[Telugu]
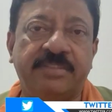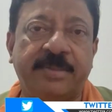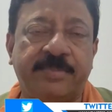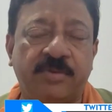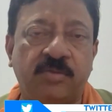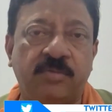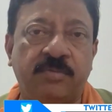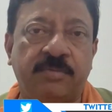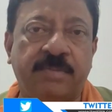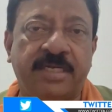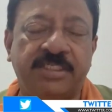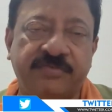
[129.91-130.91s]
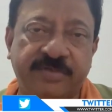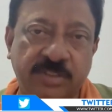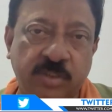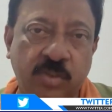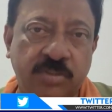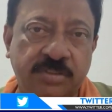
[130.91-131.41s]
శపథం మార్చ్
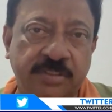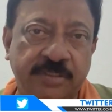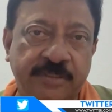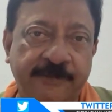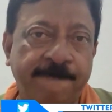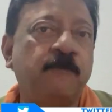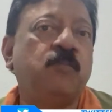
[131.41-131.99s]
ఫస్ట్లో వస్తుంది